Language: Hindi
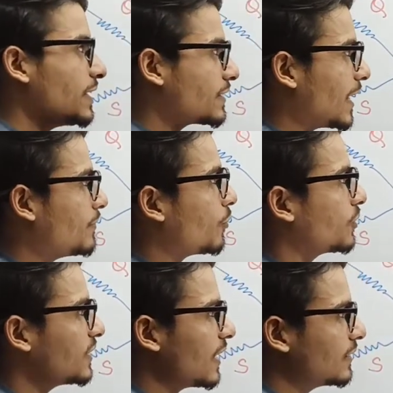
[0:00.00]
एक टाइप और
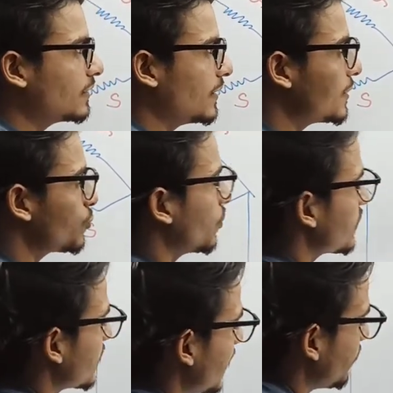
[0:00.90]
दिखा देते हैं एक छोटा
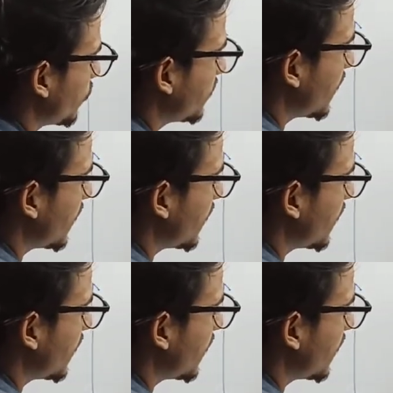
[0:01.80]
सा टाइप और